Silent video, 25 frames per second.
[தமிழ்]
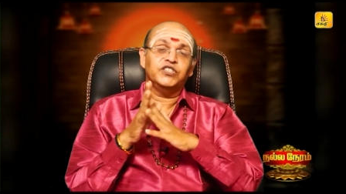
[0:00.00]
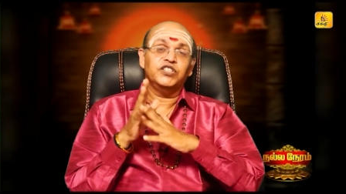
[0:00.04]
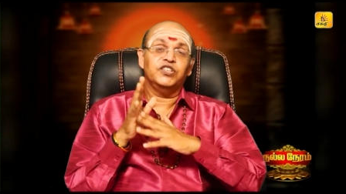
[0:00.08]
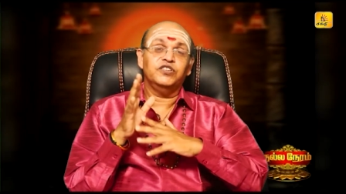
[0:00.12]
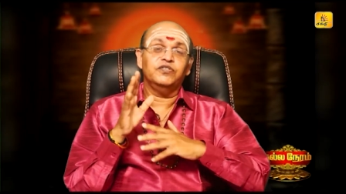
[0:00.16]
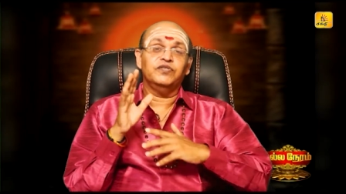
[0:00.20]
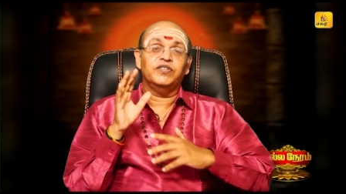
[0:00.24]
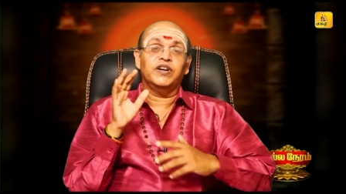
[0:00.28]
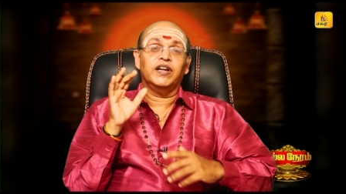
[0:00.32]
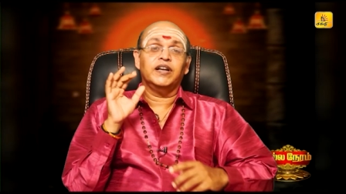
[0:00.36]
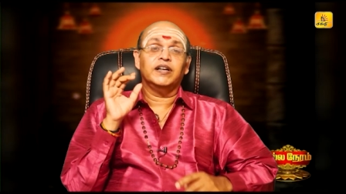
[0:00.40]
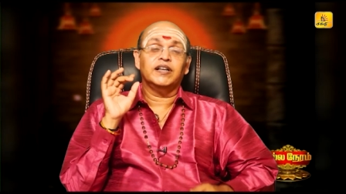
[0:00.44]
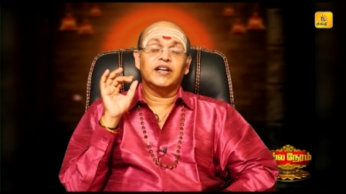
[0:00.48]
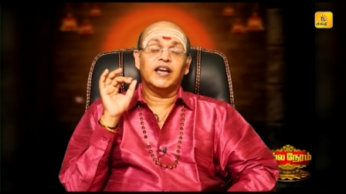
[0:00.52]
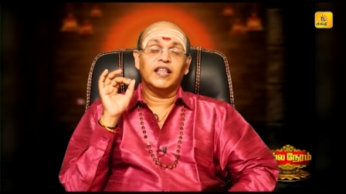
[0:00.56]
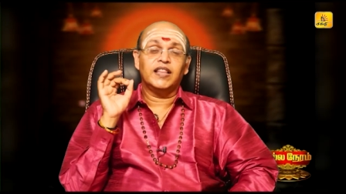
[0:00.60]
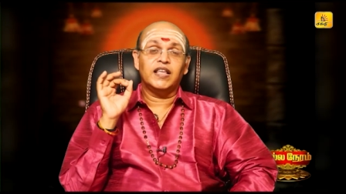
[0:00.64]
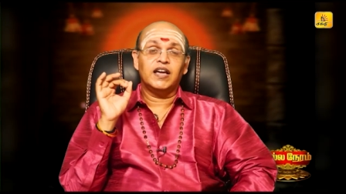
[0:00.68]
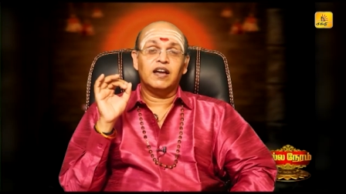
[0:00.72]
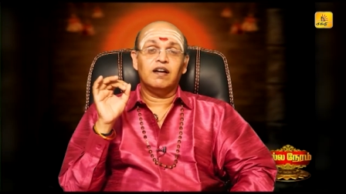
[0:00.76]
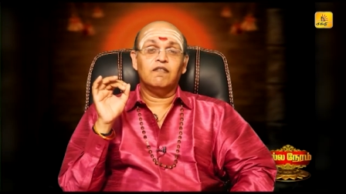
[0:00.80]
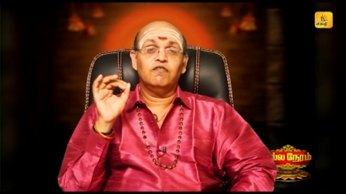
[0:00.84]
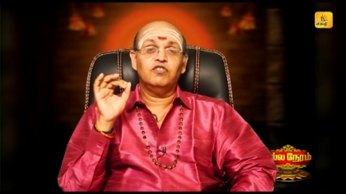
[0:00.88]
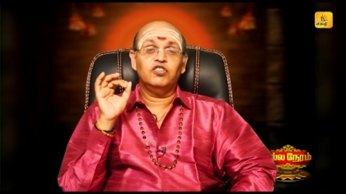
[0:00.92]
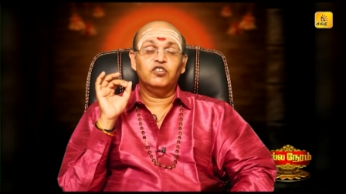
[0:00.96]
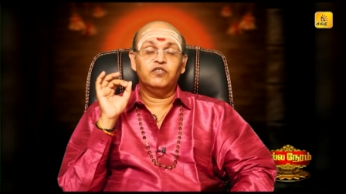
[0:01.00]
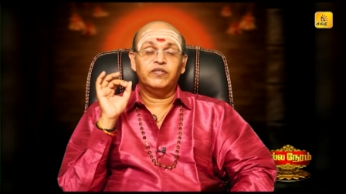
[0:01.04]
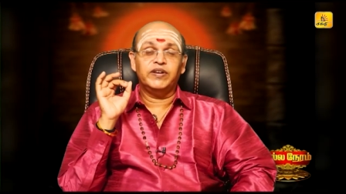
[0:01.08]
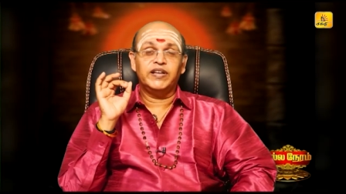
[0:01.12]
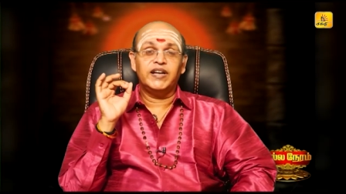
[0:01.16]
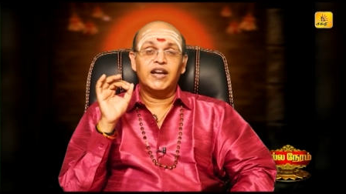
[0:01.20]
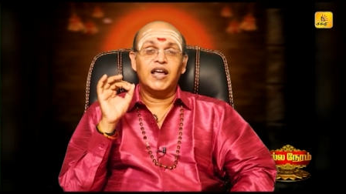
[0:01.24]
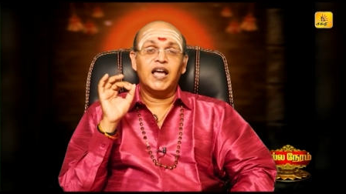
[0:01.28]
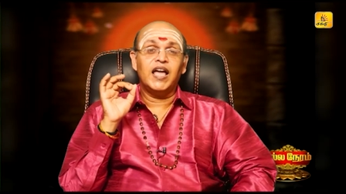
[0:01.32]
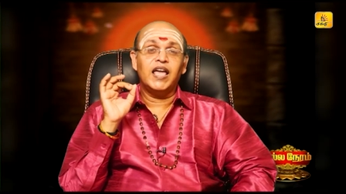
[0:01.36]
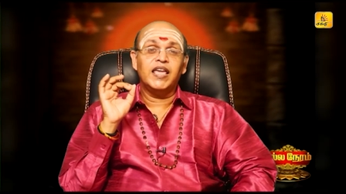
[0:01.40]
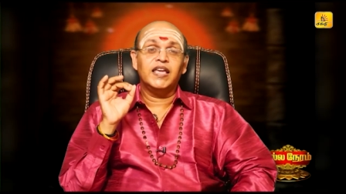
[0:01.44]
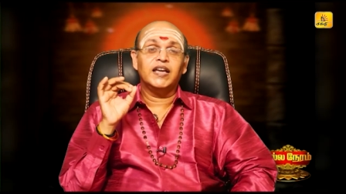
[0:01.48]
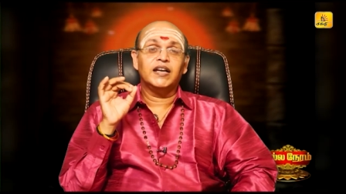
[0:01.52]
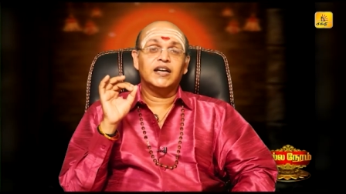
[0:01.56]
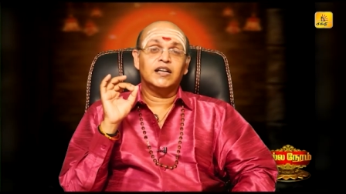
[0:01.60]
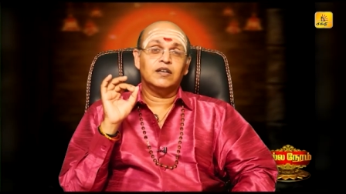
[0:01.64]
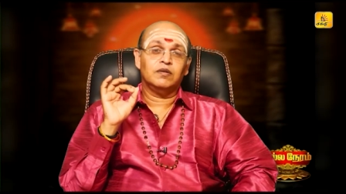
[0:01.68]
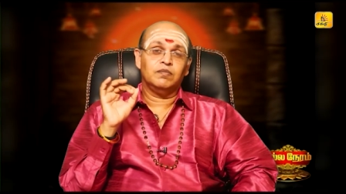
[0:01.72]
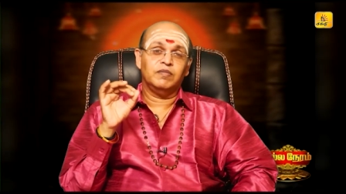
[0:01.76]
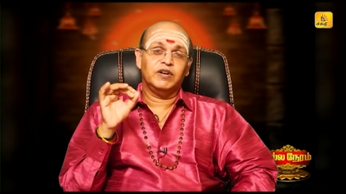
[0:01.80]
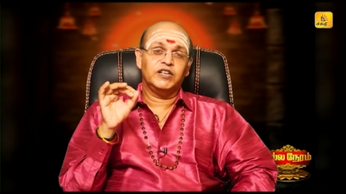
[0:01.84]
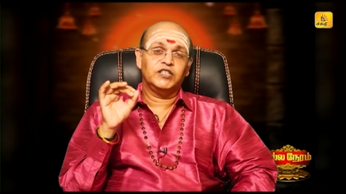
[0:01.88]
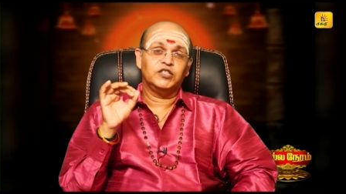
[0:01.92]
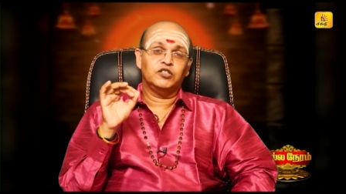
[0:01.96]
சிவன் அதாவது
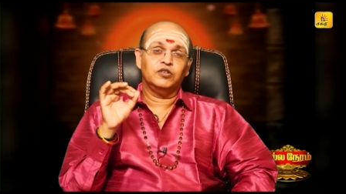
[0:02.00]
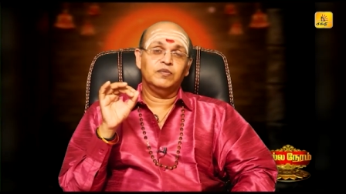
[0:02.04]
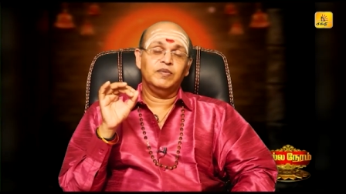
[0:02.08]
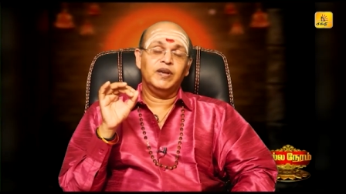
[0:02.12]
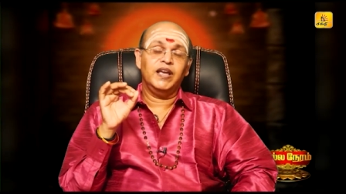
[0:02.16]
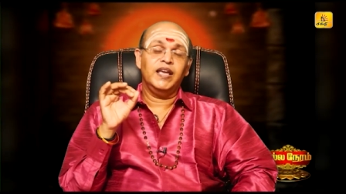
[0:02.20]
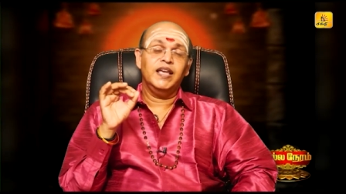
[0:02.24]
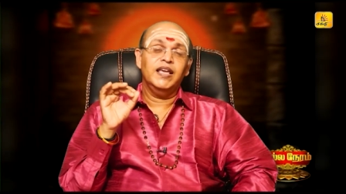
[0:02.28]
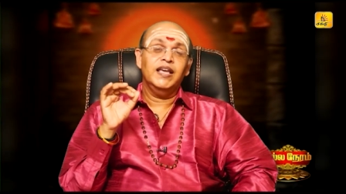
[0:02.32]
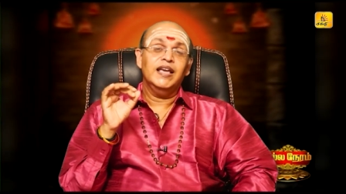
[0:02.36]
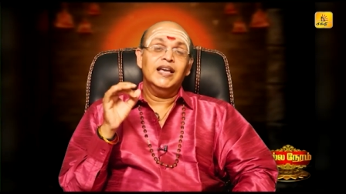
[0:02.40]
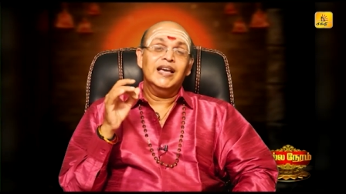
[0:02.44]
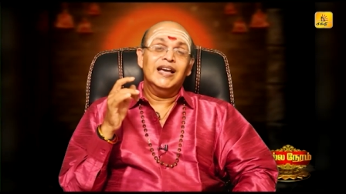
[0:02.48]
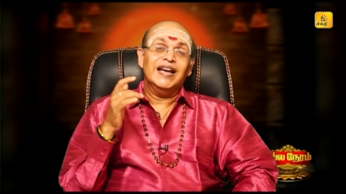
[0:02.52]
விநாயகர் மட்டுமே